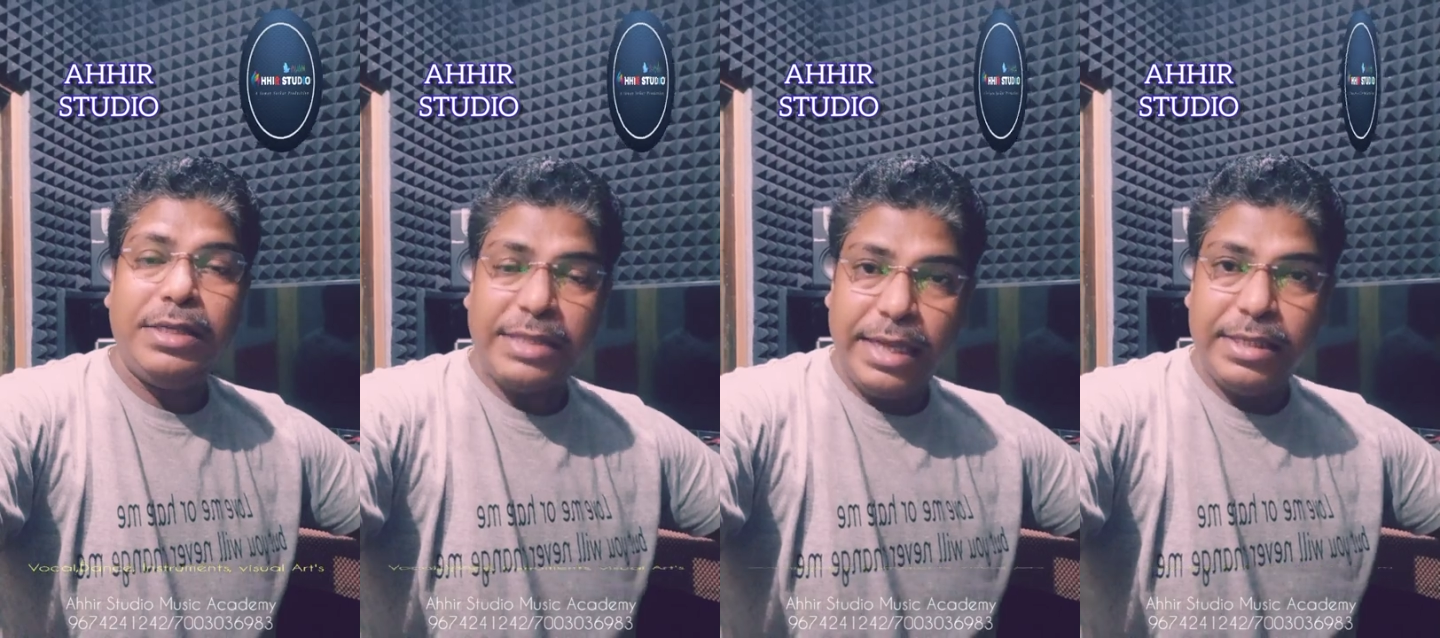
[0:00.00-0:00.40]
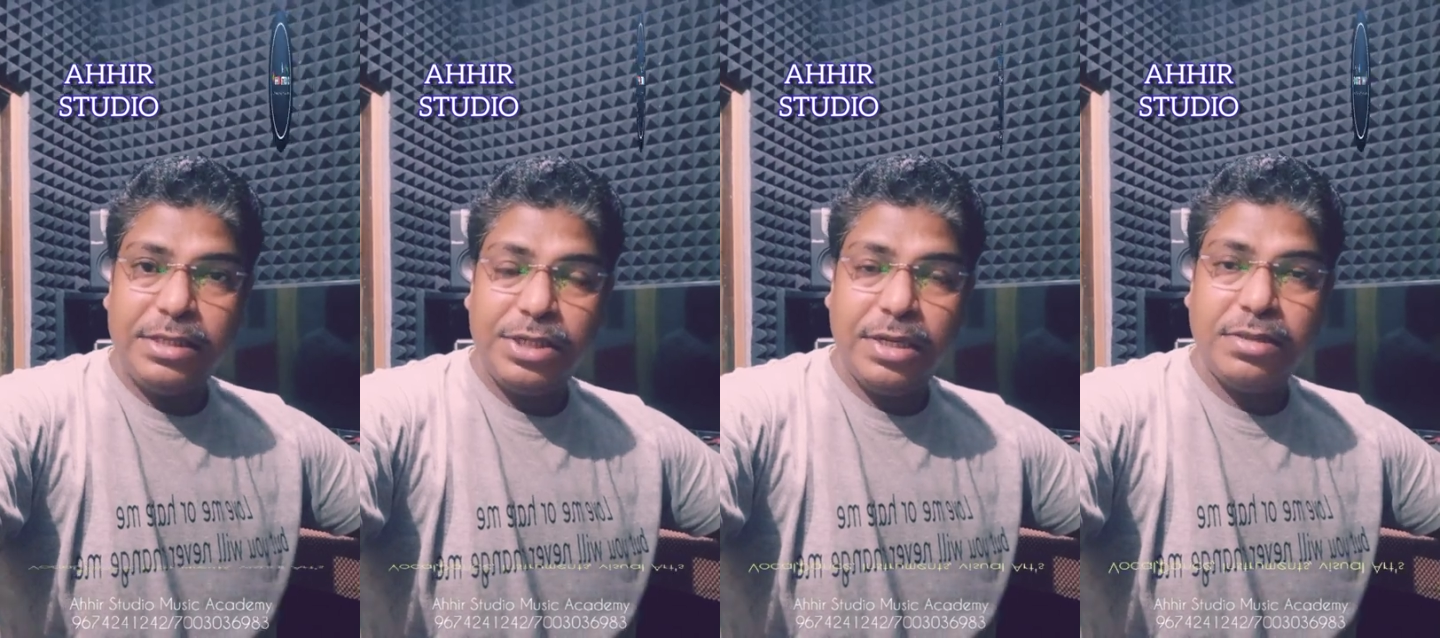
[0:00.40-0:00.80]

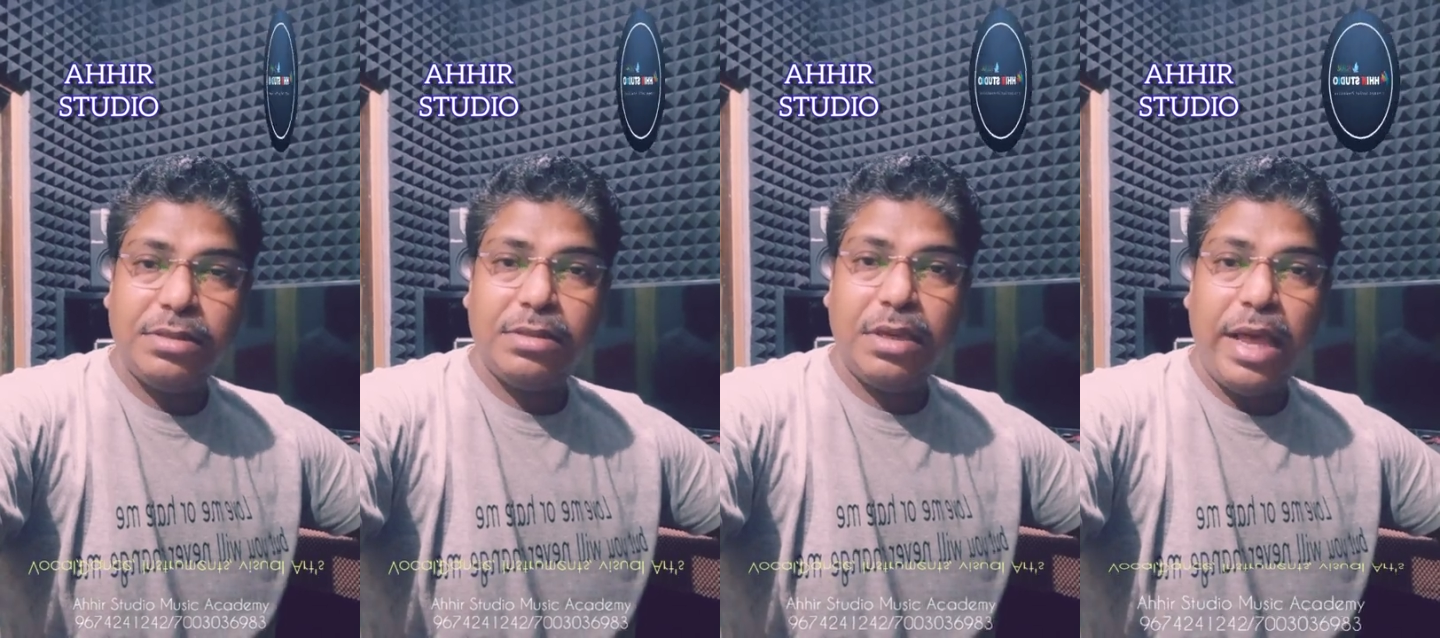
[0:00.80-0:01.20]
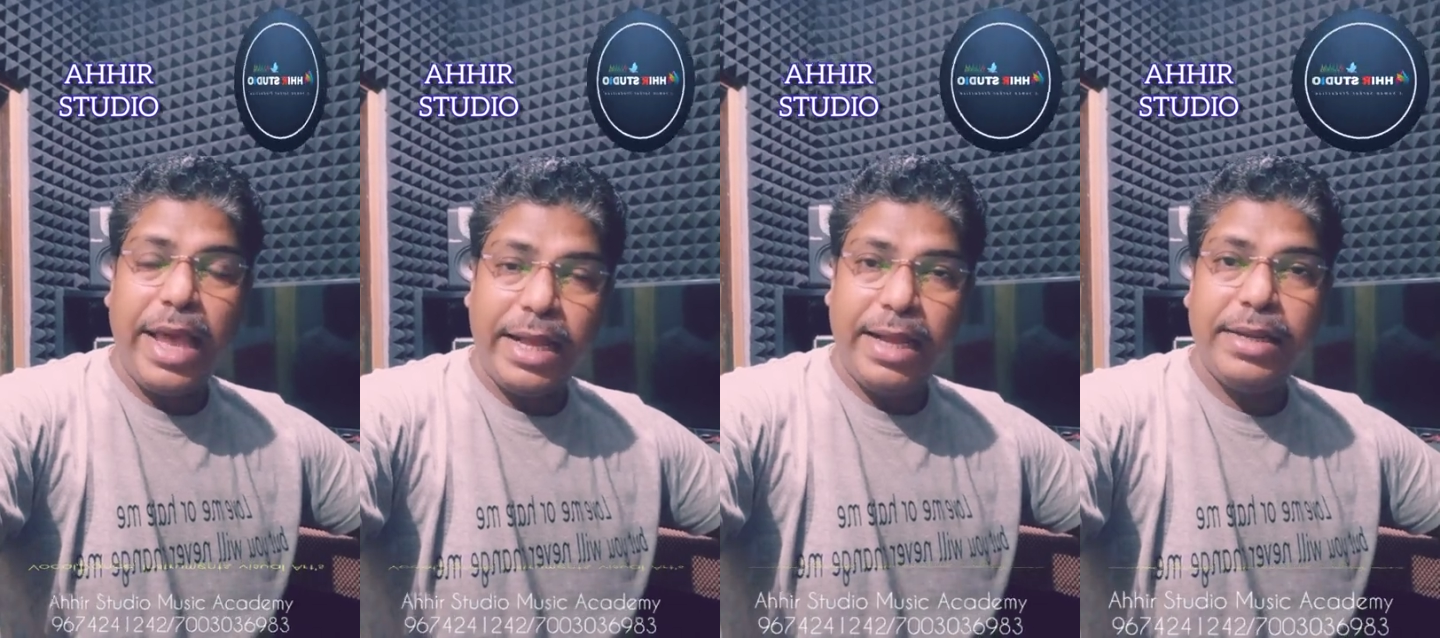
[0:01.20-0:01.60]
রিসাইটেশনস
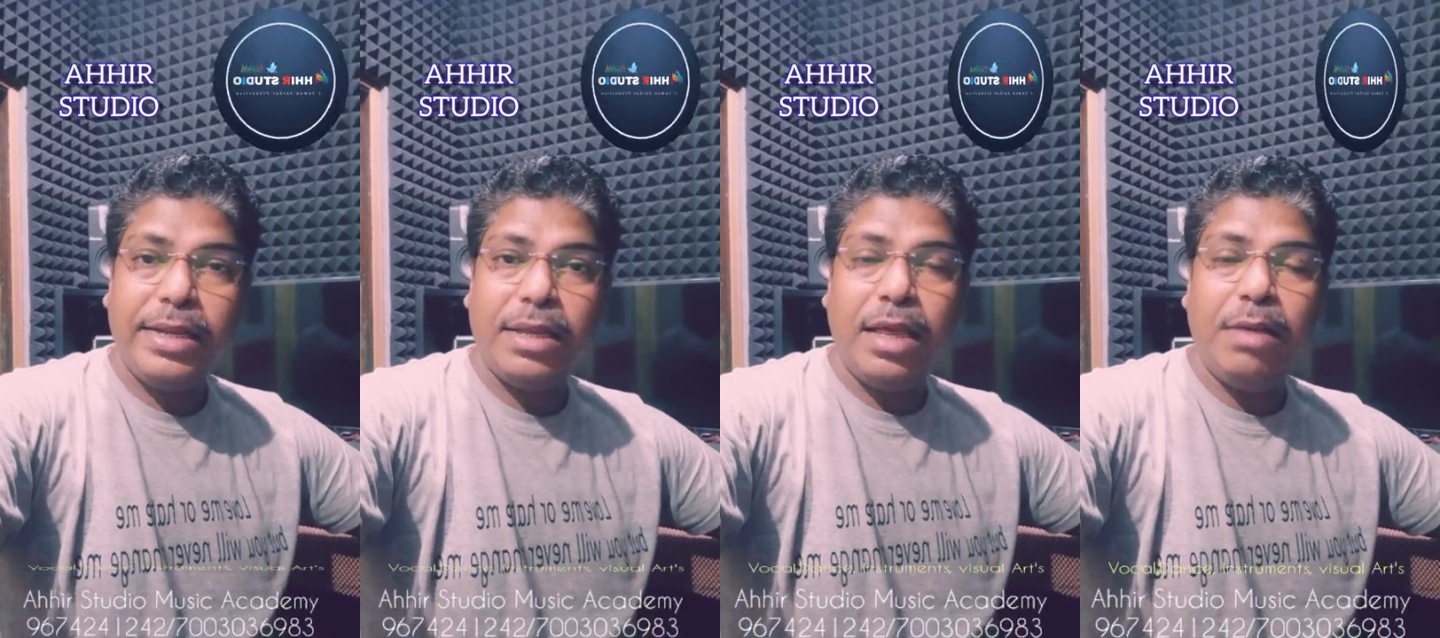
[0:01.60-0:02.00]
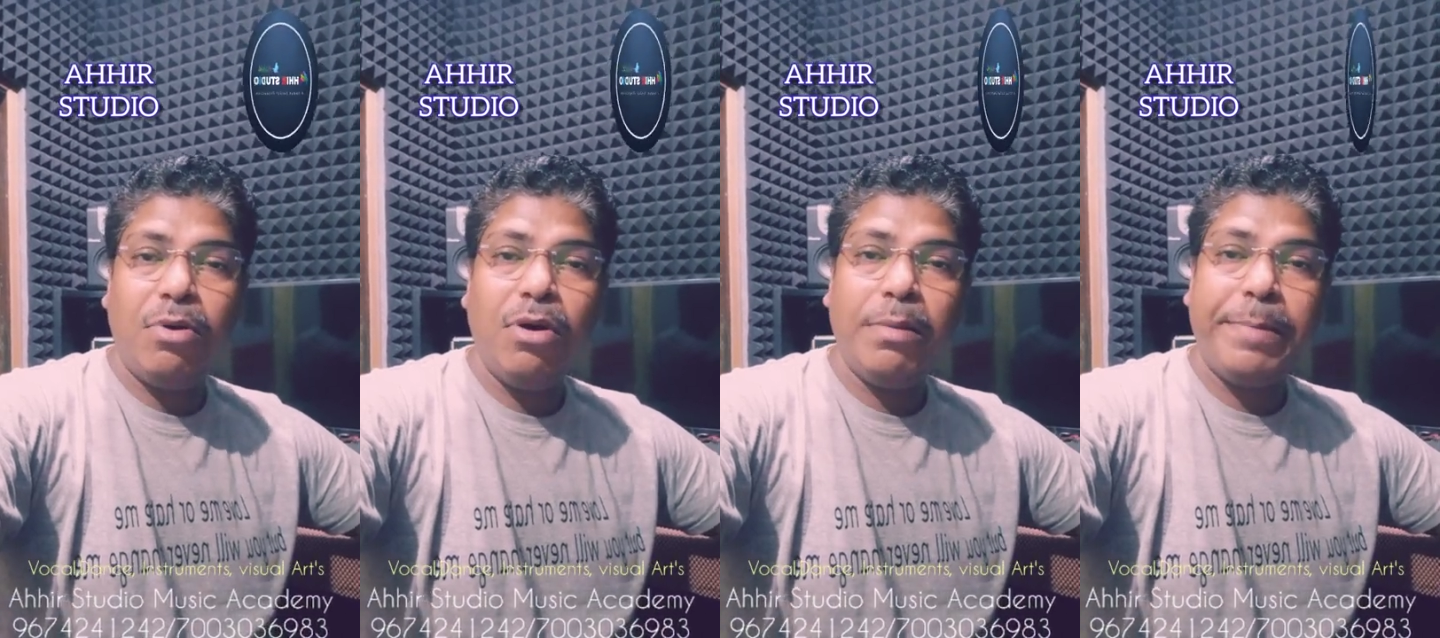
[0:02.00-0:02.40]
অ্যাঙ্কারিং
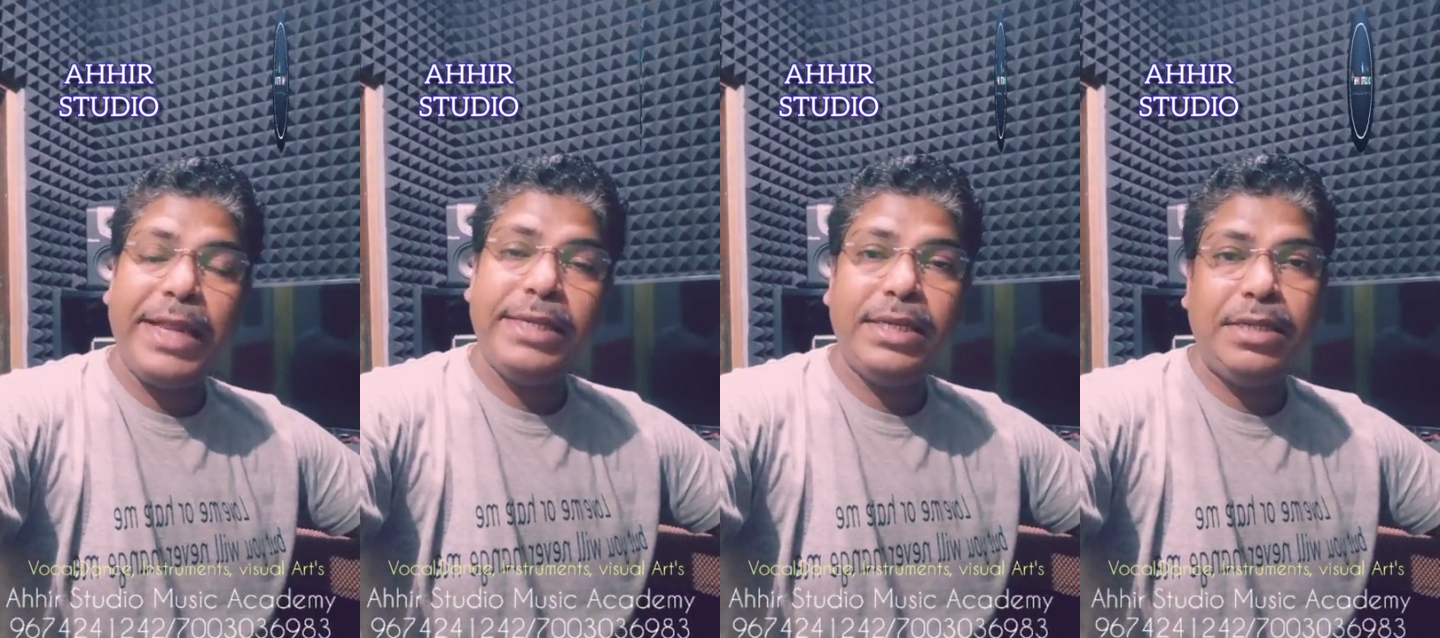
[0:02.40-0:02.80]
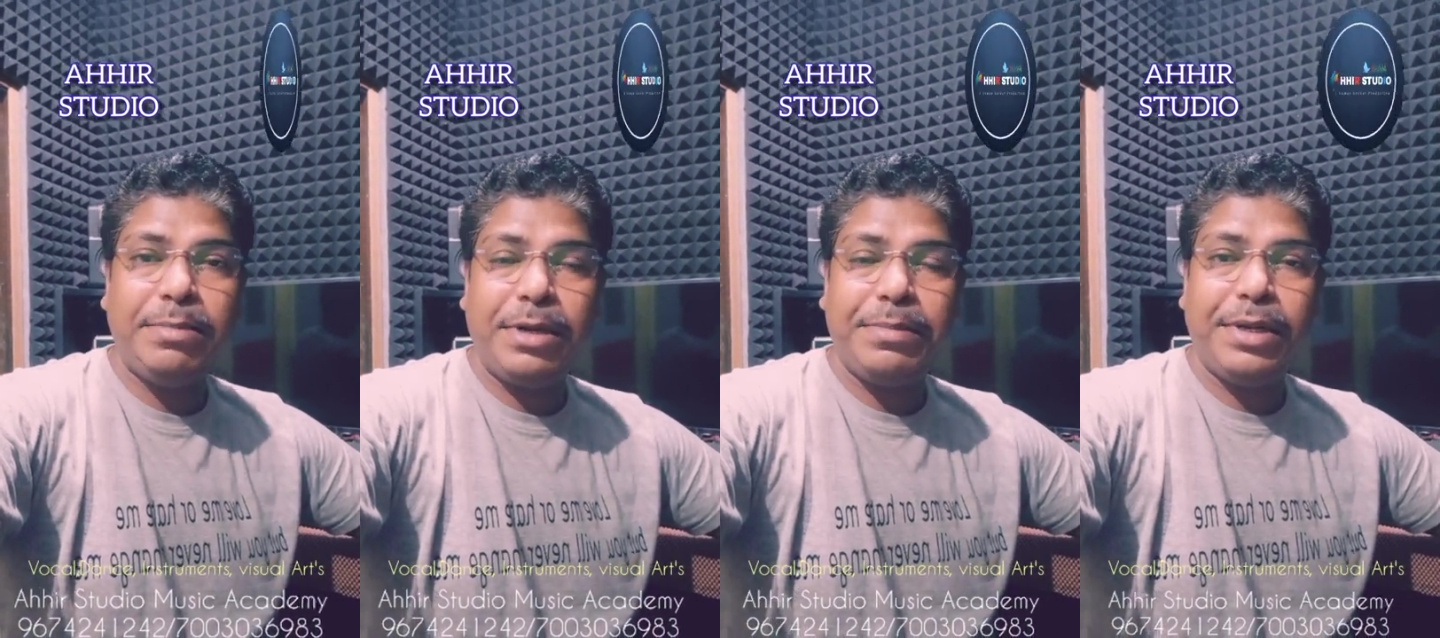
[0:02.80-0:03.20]
এবং পেন্টিং
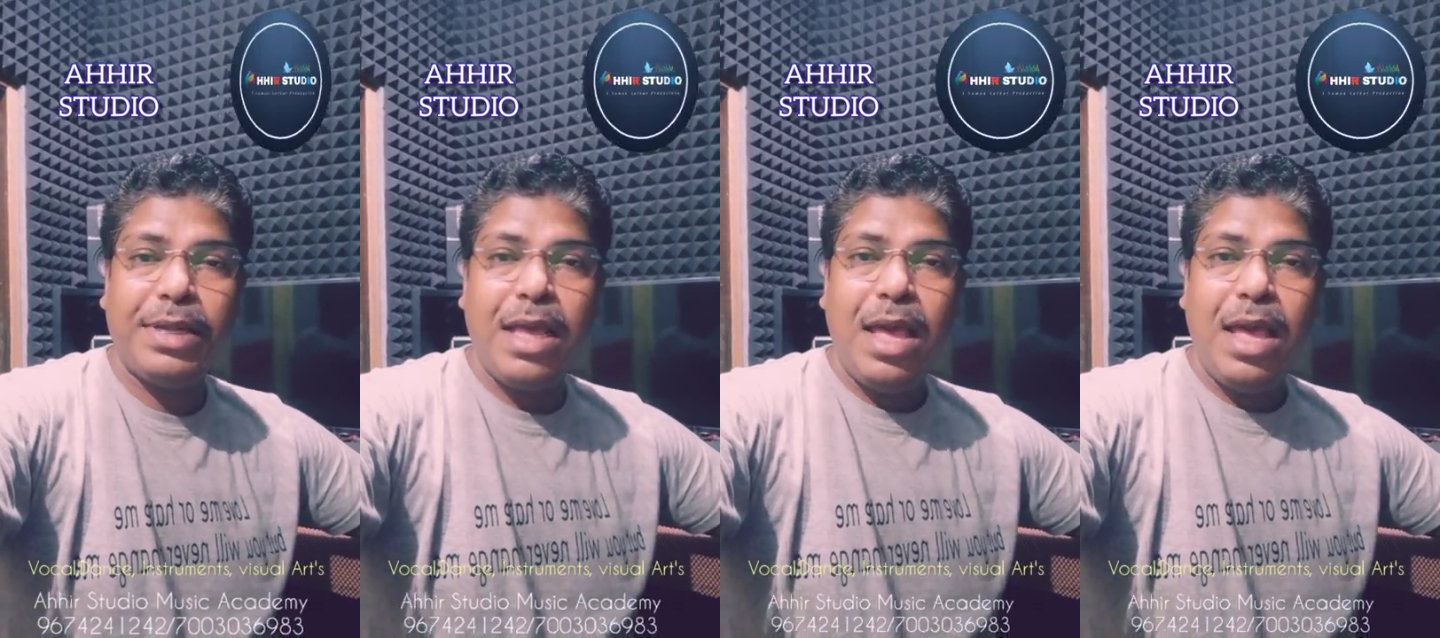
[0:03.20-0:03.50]
ডিপার্টমেন্ট